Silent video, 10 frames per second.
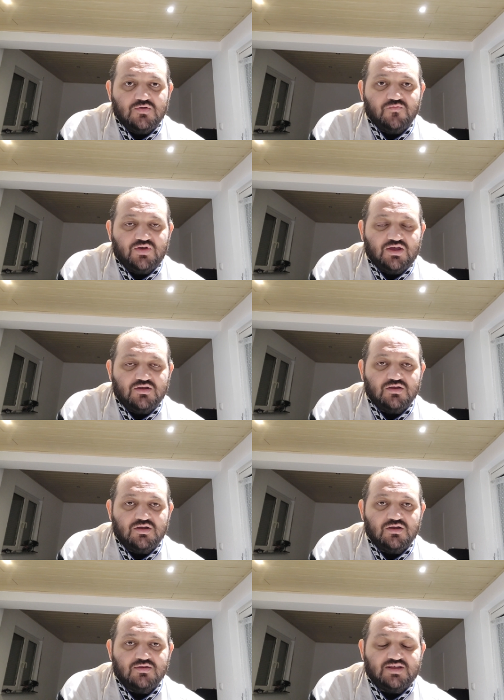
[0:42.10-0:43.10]
ve
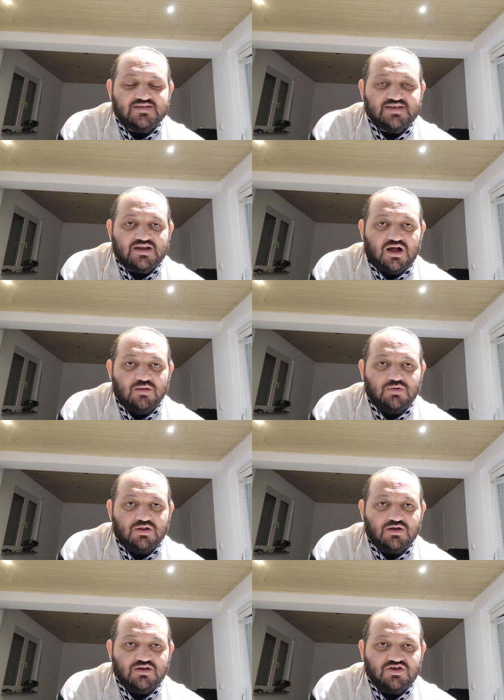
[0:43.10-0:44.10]
e, destek
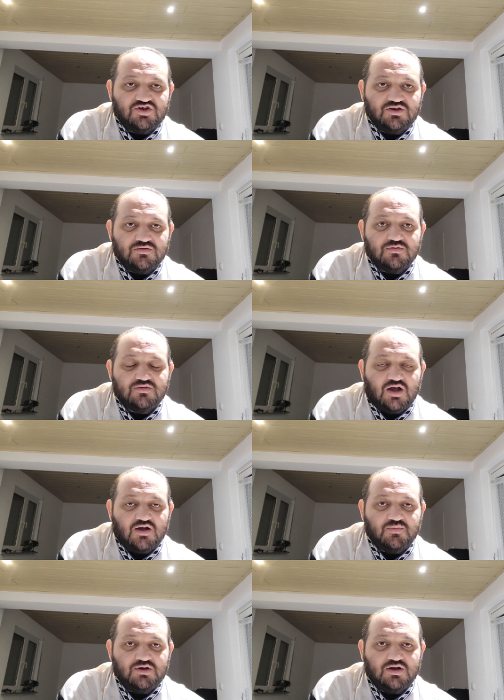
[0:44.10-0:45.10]
almaları için
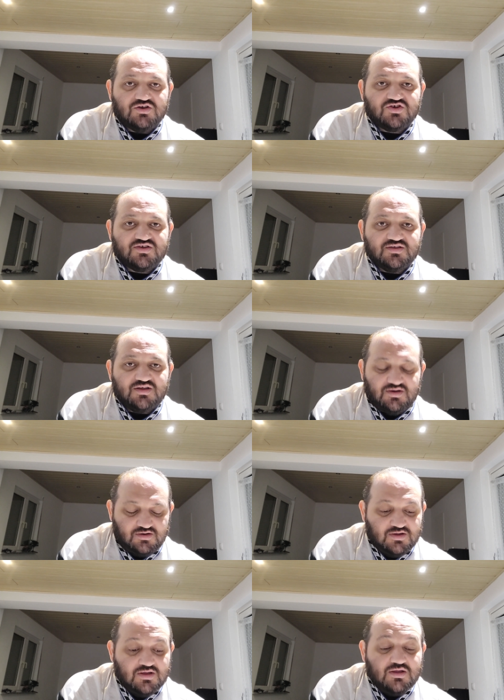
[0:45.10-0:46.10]
tahmin açısından
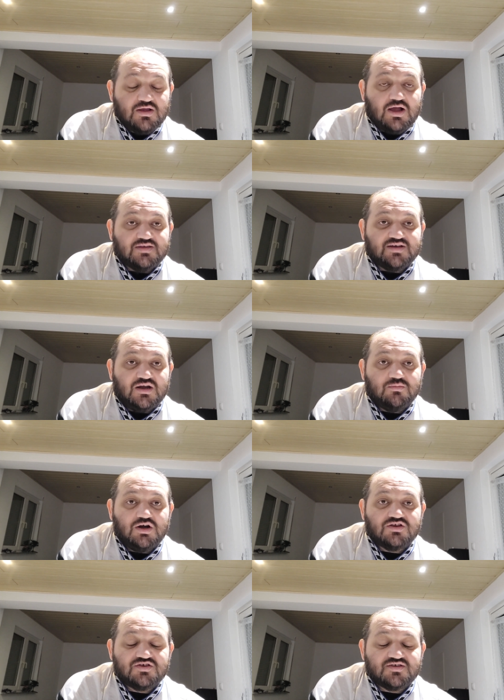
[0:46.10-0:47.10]
kazanma
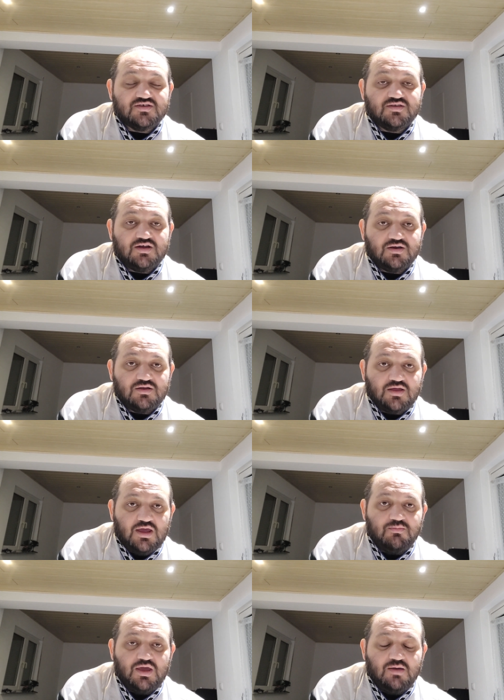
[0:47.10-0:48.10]
açısından
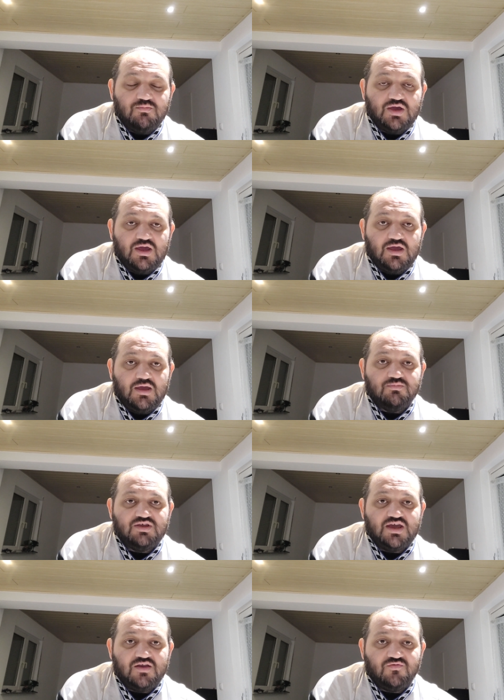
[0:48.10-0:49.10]
hem NBA hem
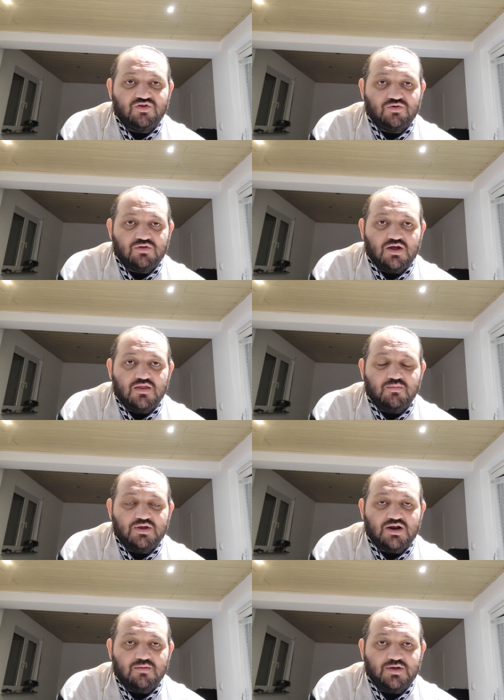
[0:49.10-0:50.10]
diğer videolarla
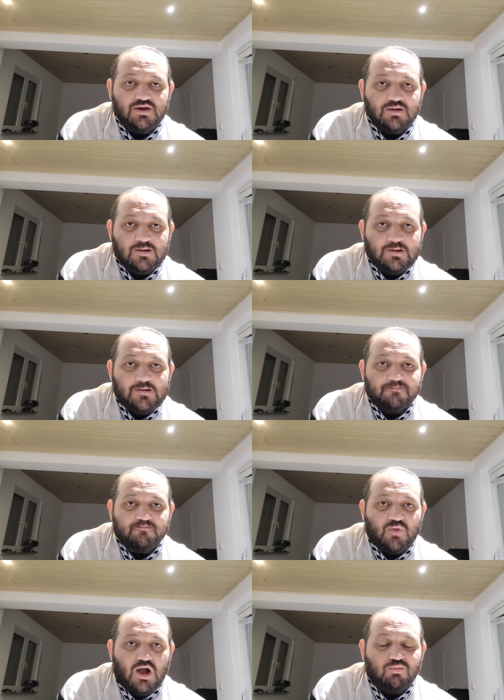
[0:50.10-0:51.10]
beraber
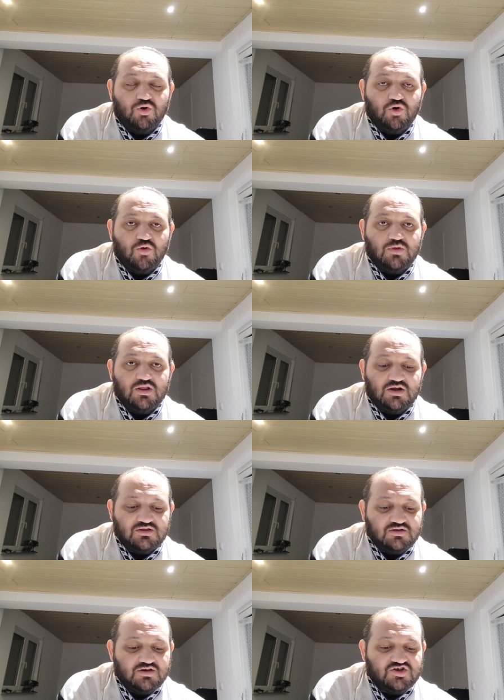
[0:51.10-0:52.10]
abone
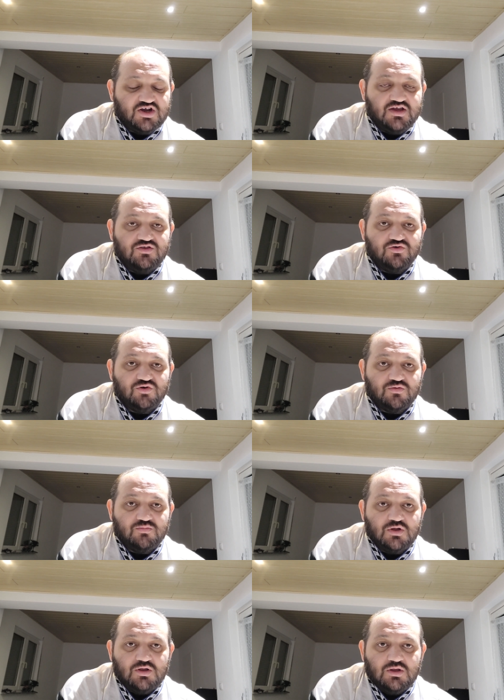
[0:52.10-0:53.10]
olmalarını rica
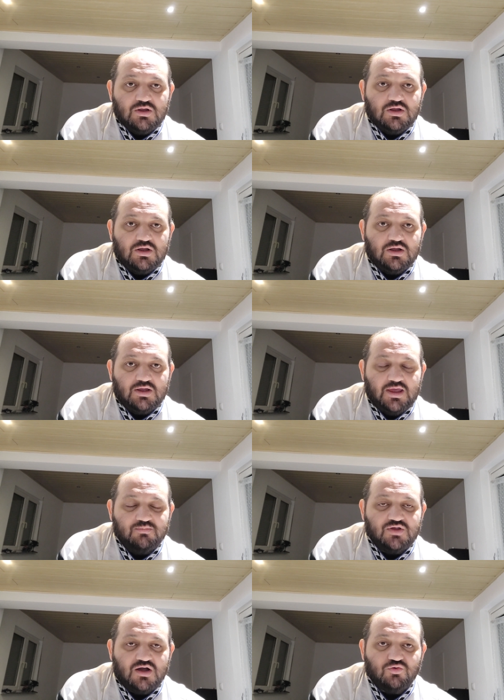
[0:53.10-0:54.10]
ediyorum. Ee,
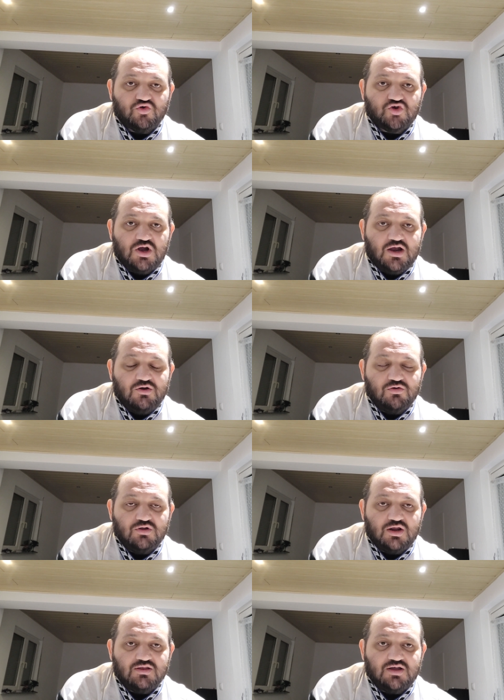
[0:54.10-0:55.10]
hem daha güçlü aile
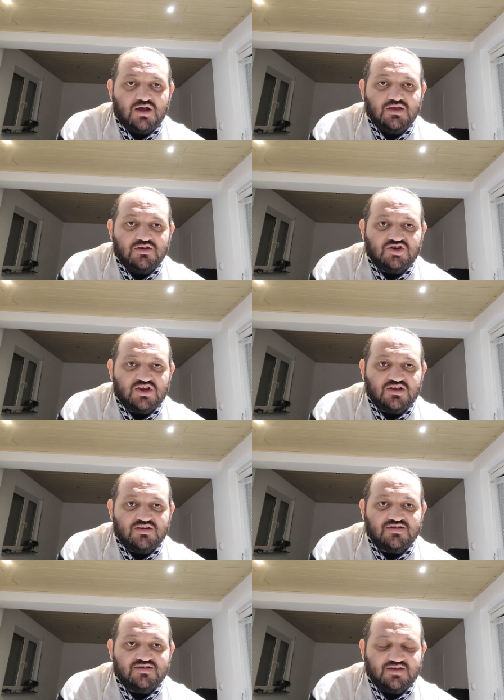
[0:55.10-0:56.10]
olarak daha iyi
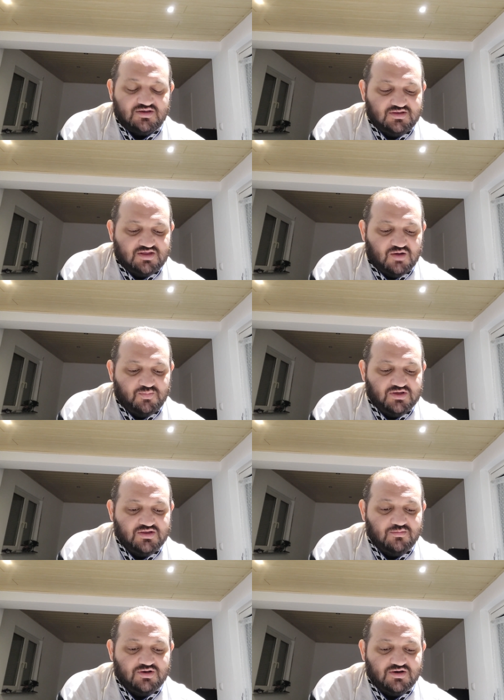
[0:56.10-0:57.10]
şekilde size hitap
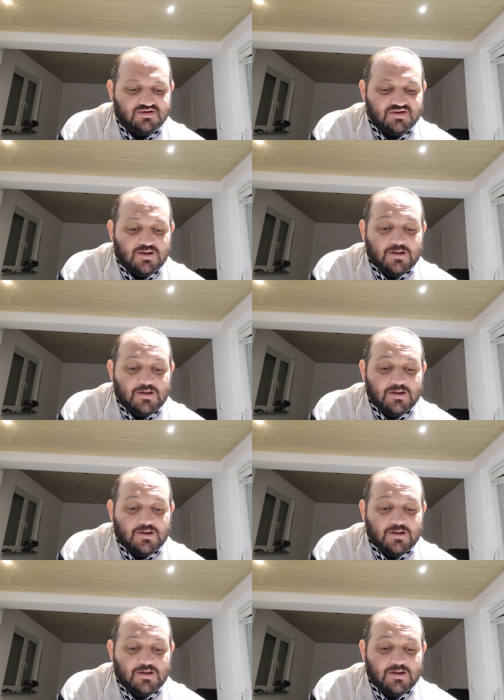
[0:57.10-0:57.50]
edebiliriz.